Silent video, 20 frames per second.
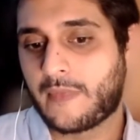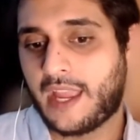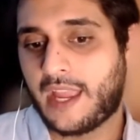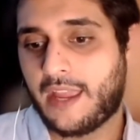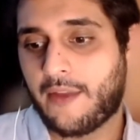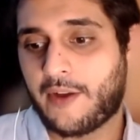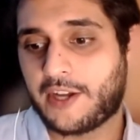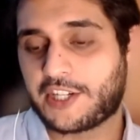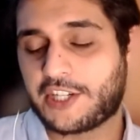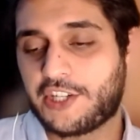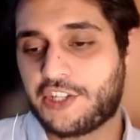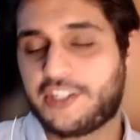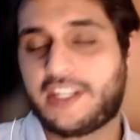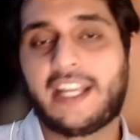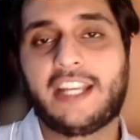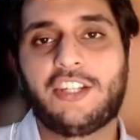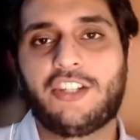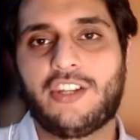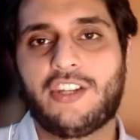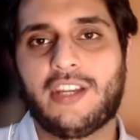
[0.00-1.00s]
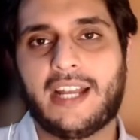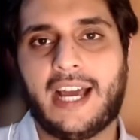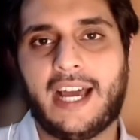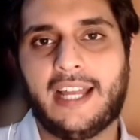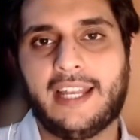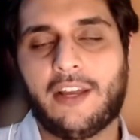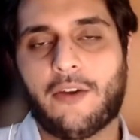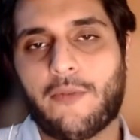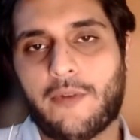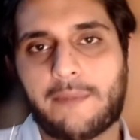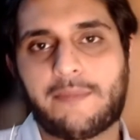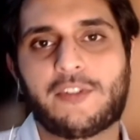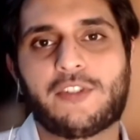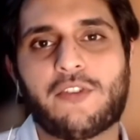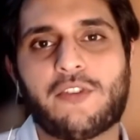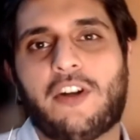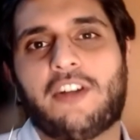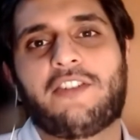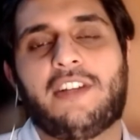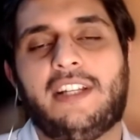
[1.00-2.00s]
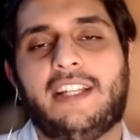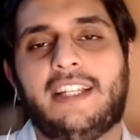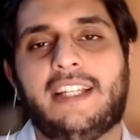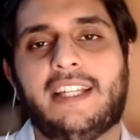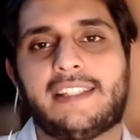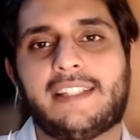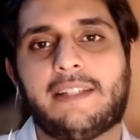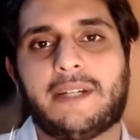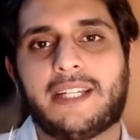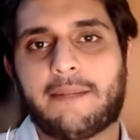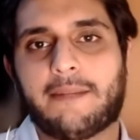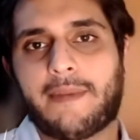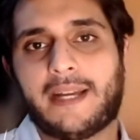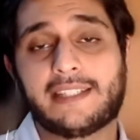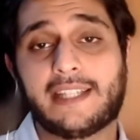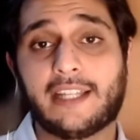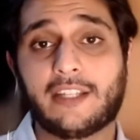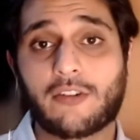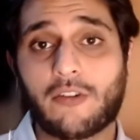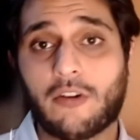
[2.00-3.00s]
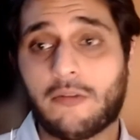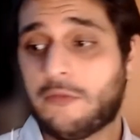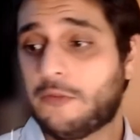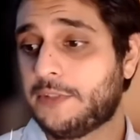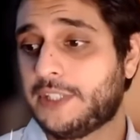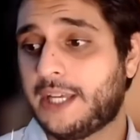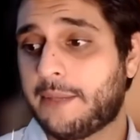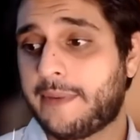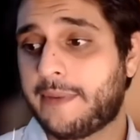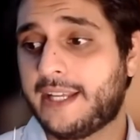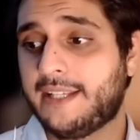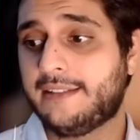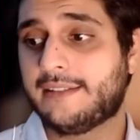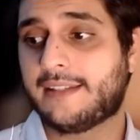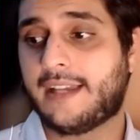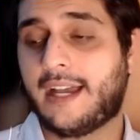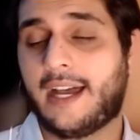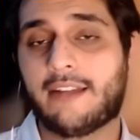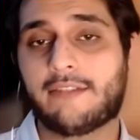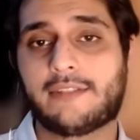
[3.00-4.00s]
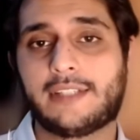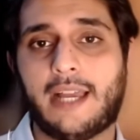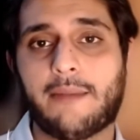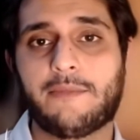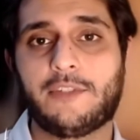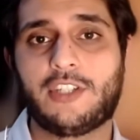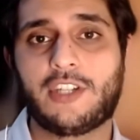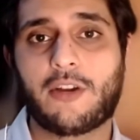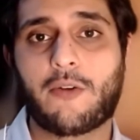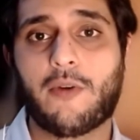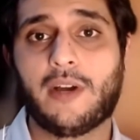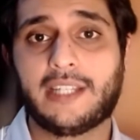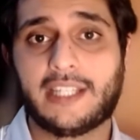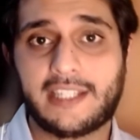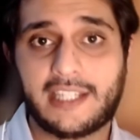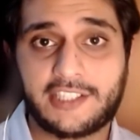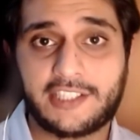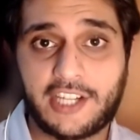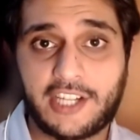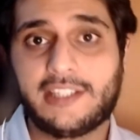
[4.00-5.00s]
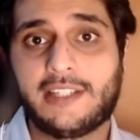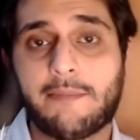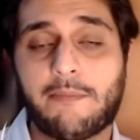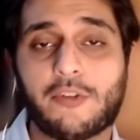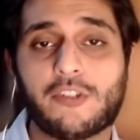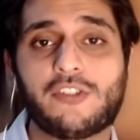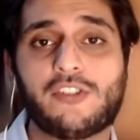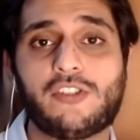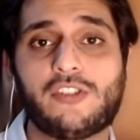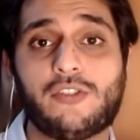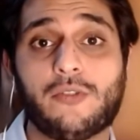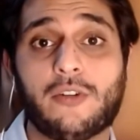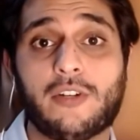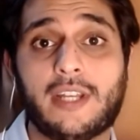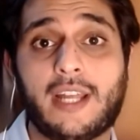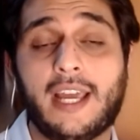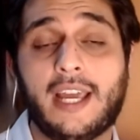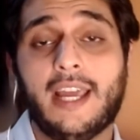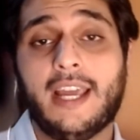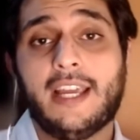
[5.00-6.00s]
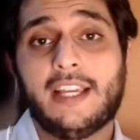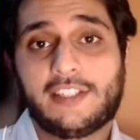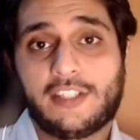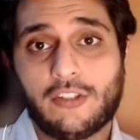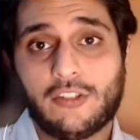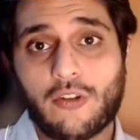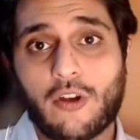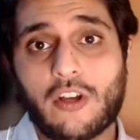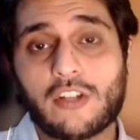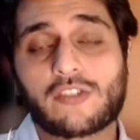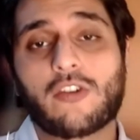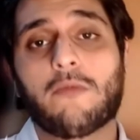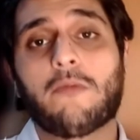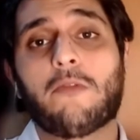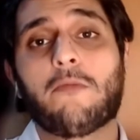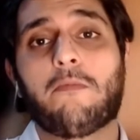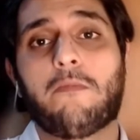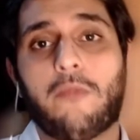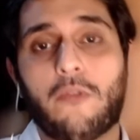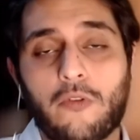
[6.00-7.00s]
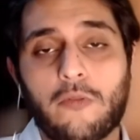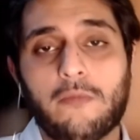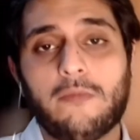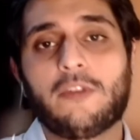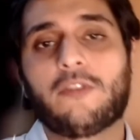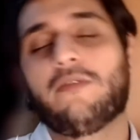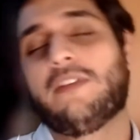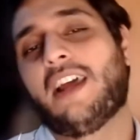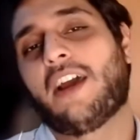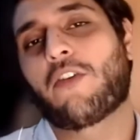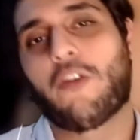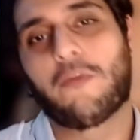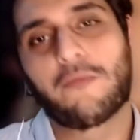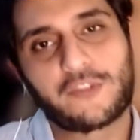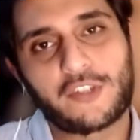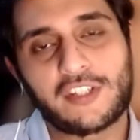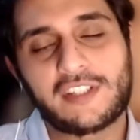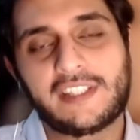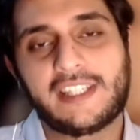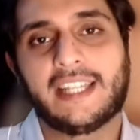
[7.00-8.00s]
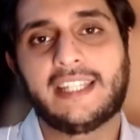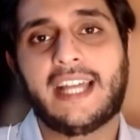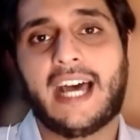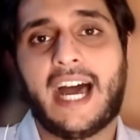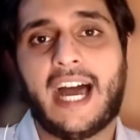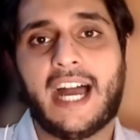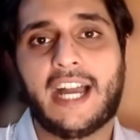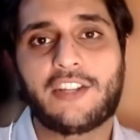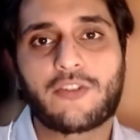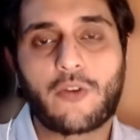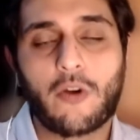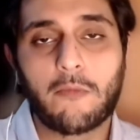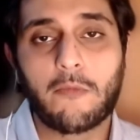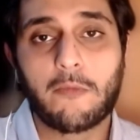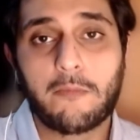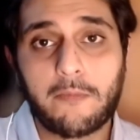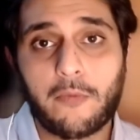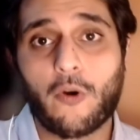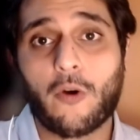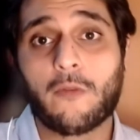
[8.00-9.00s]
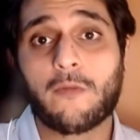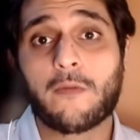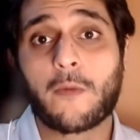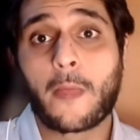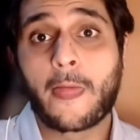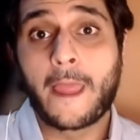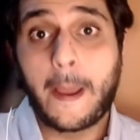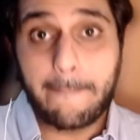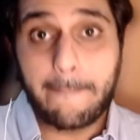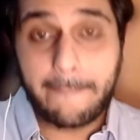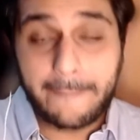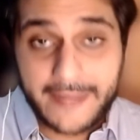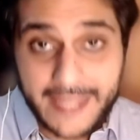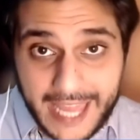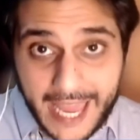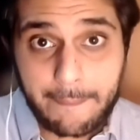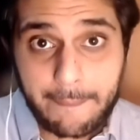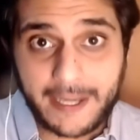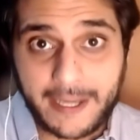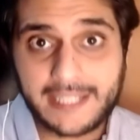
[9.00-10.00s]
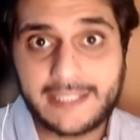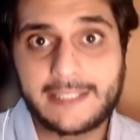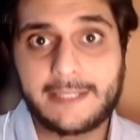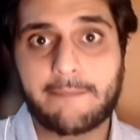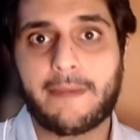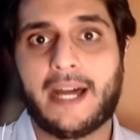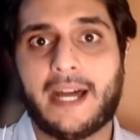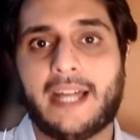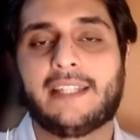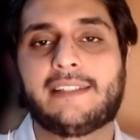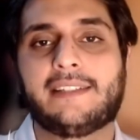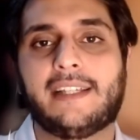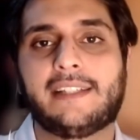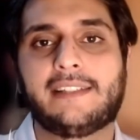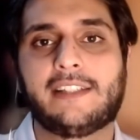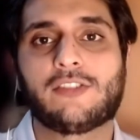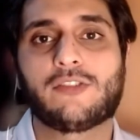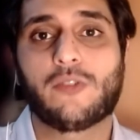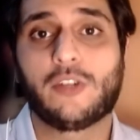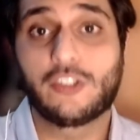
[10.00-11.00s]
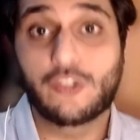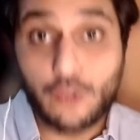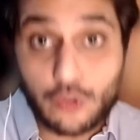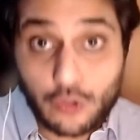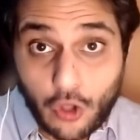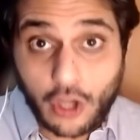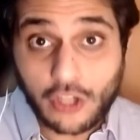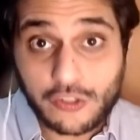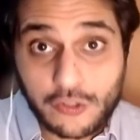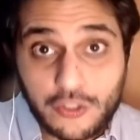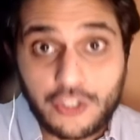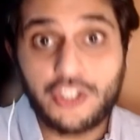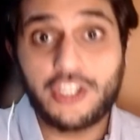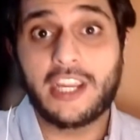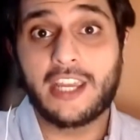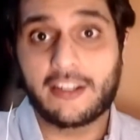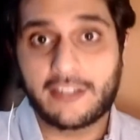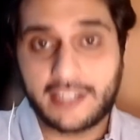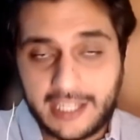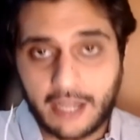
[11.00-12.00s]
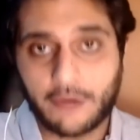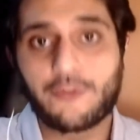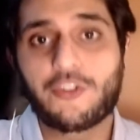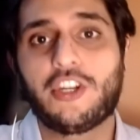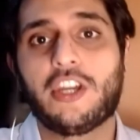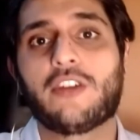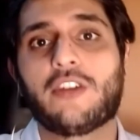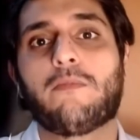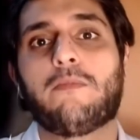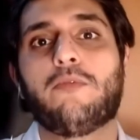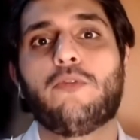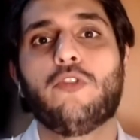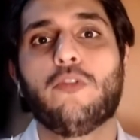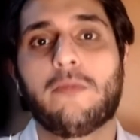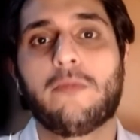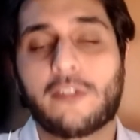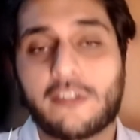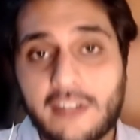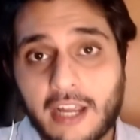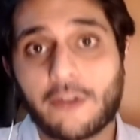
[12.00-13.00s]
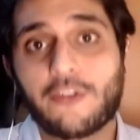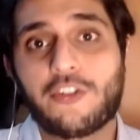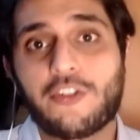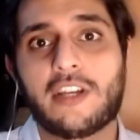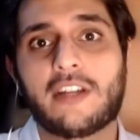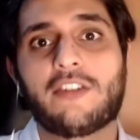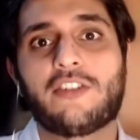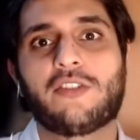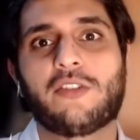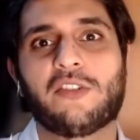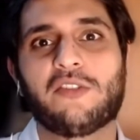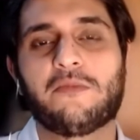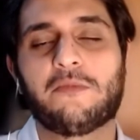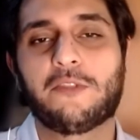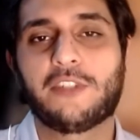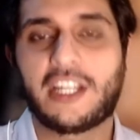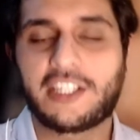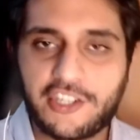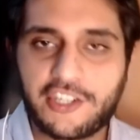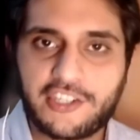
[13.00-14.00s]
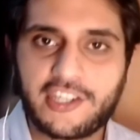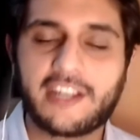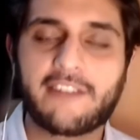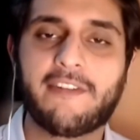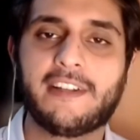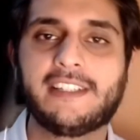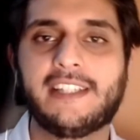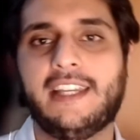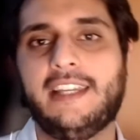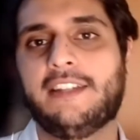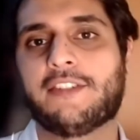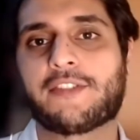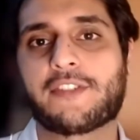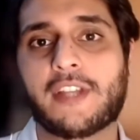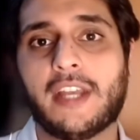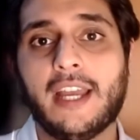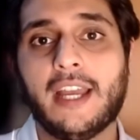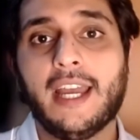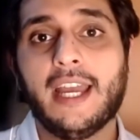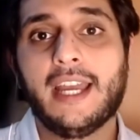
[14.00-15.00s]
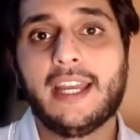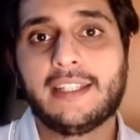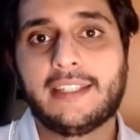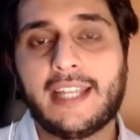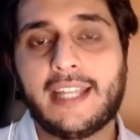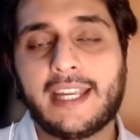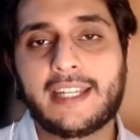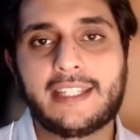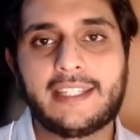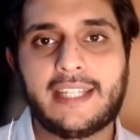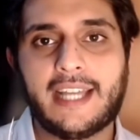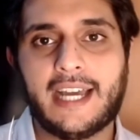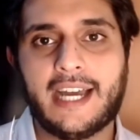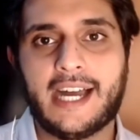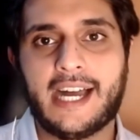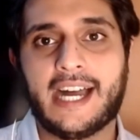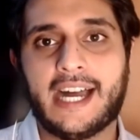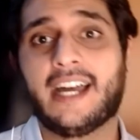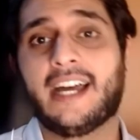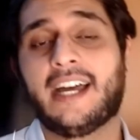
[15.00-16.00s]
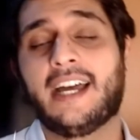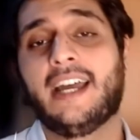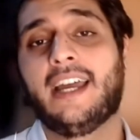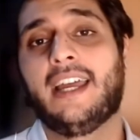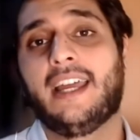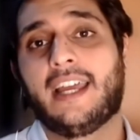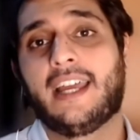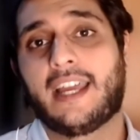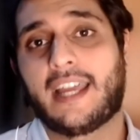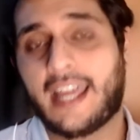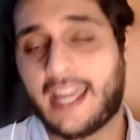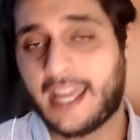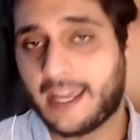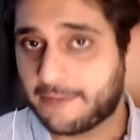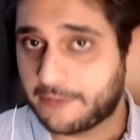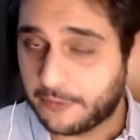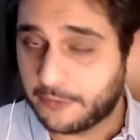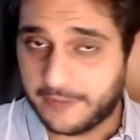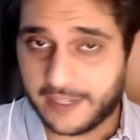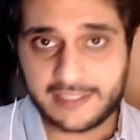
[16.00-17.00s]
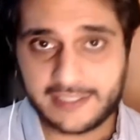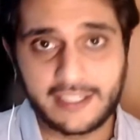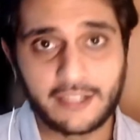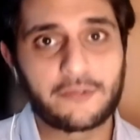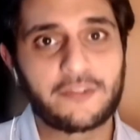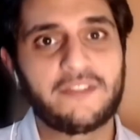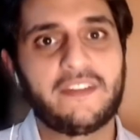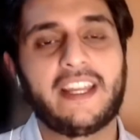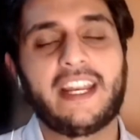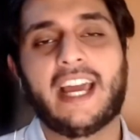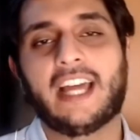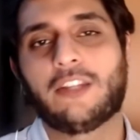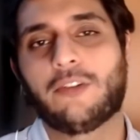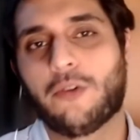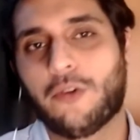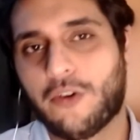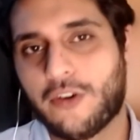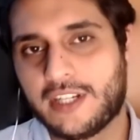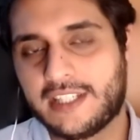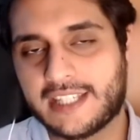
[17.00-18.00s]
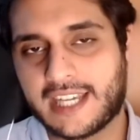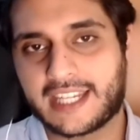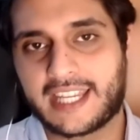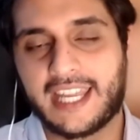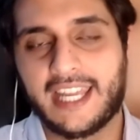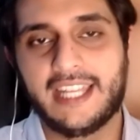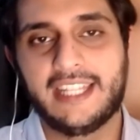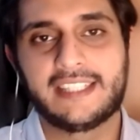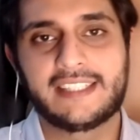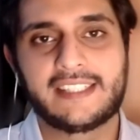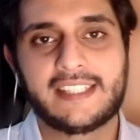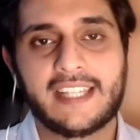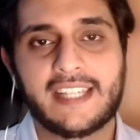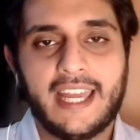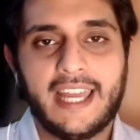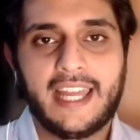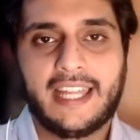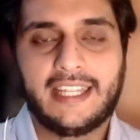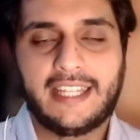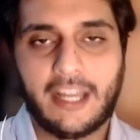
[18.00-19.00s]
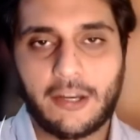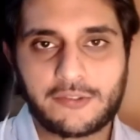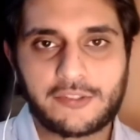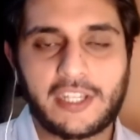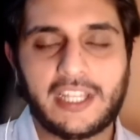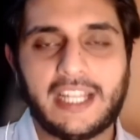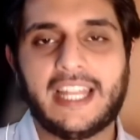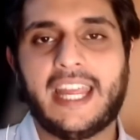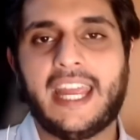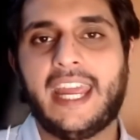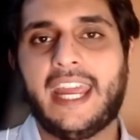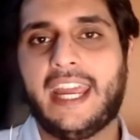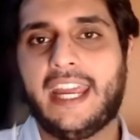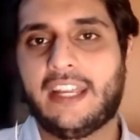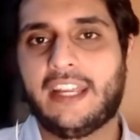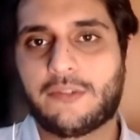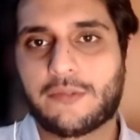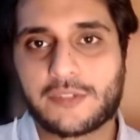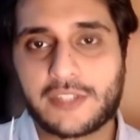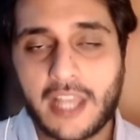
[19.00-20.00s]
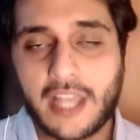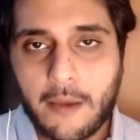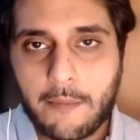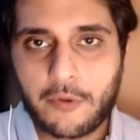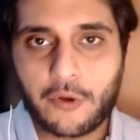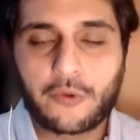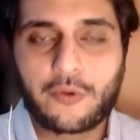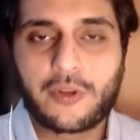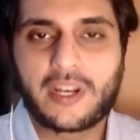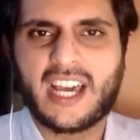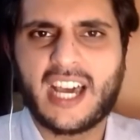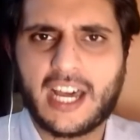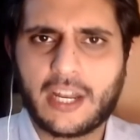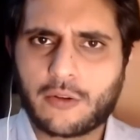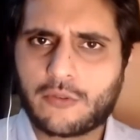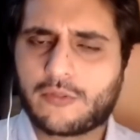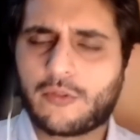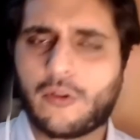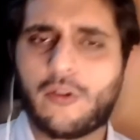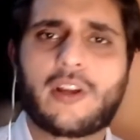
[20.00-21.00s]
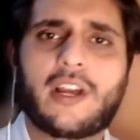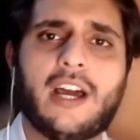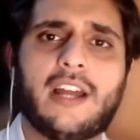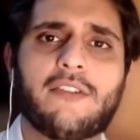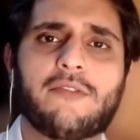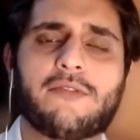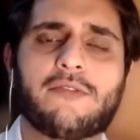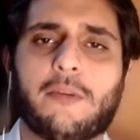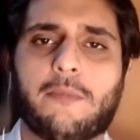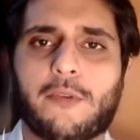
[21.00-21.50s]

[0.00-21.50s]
eu acho que a gente tem que tirar né, o episódio ali da semana passada como muito aprendizado, sabe? De quando a gente se posiciona, se nós, como público, né, como sociedade, como povo, quer participar das decisões do nosso dinheiro, que é um dinheiro público, que é o dinheiro de todo mundo, a gente tem que fazer isso. Tem que estar tá, é, conversando com os vereadores, aqueles né, os eleitos, procurando, colocando o seu